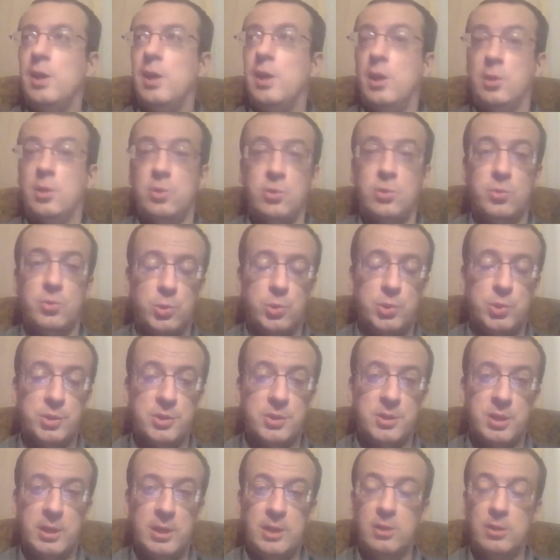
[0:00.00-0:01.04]
Это звучит
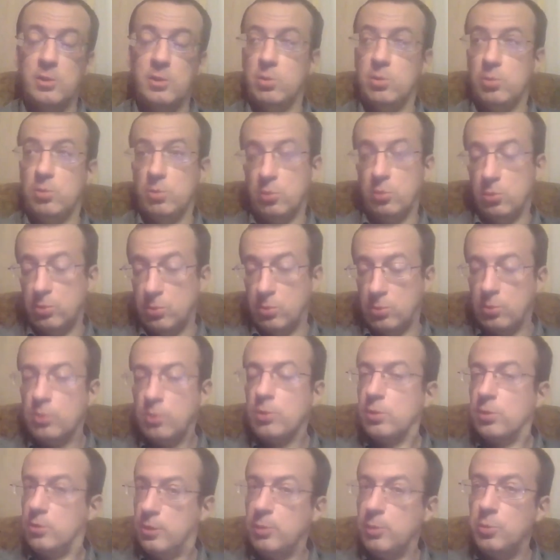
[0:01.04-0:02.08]
странно, но,
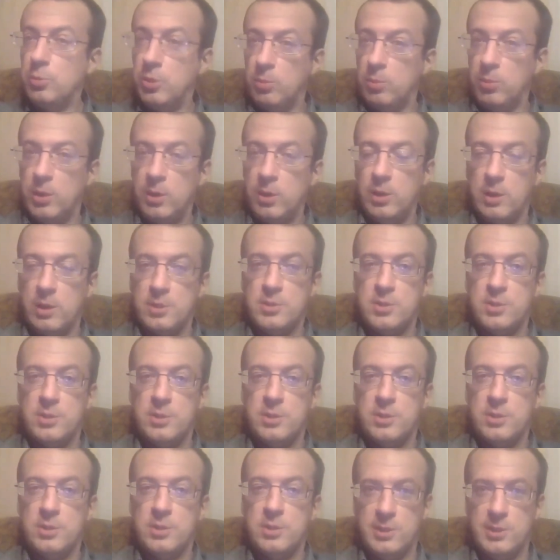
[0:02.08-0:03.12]
тем не менее,
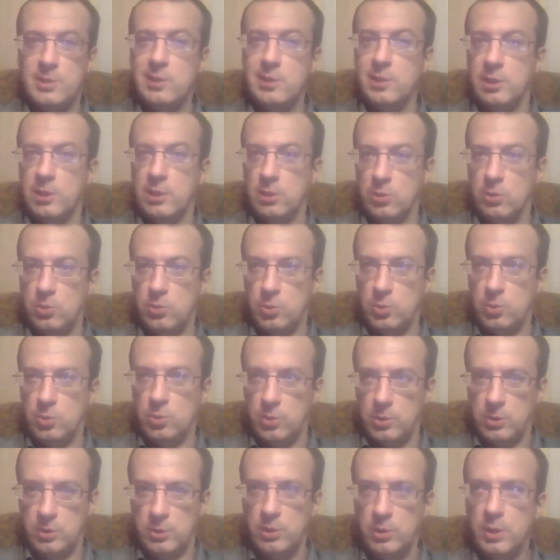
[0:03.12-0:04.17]
отцы-основатели
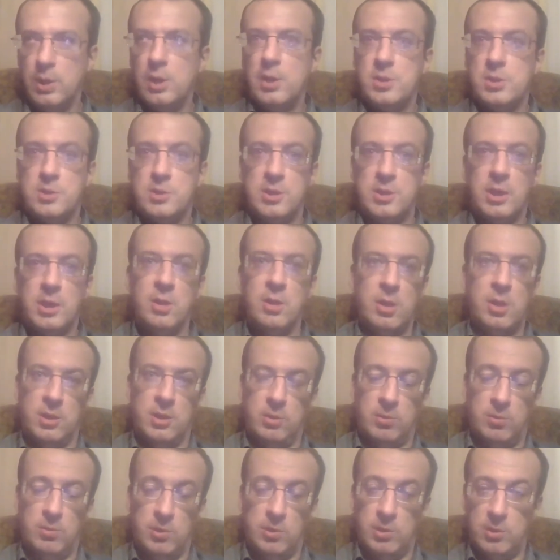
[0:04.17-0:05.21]
такое
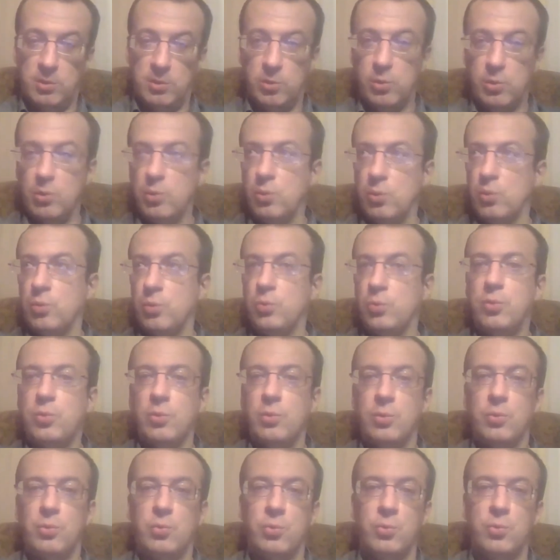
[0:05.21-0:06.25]
закладывали
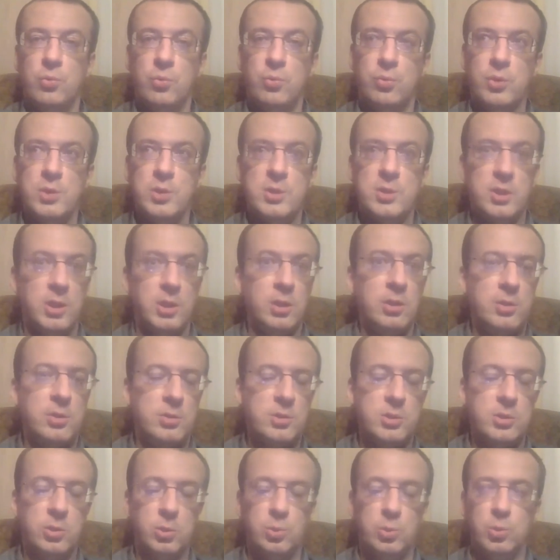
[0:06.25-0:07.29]
в, в идеи
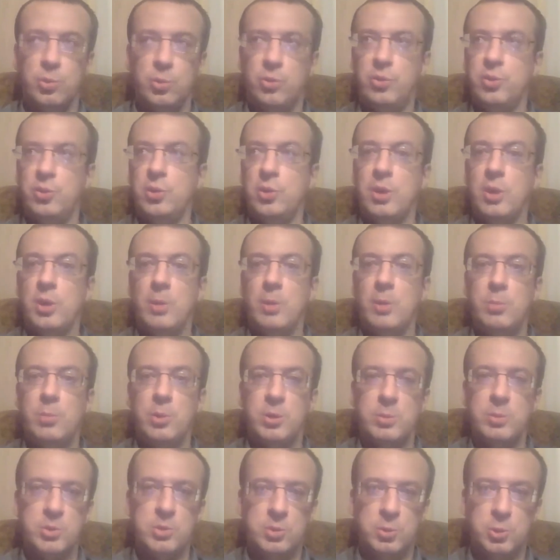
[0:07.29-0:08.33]
Конституции, и об
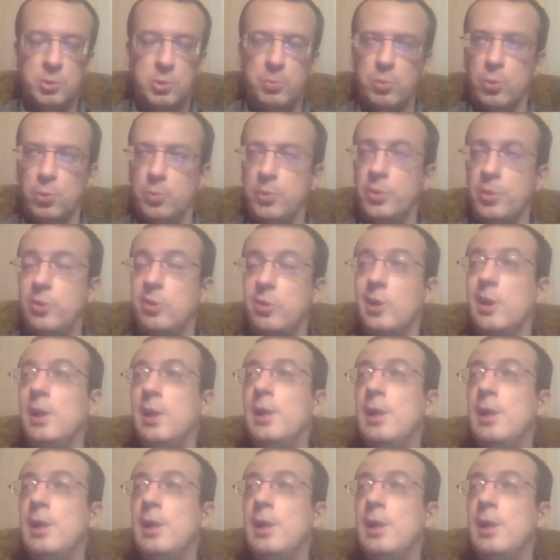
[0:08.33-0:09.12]
этом стоит помнить.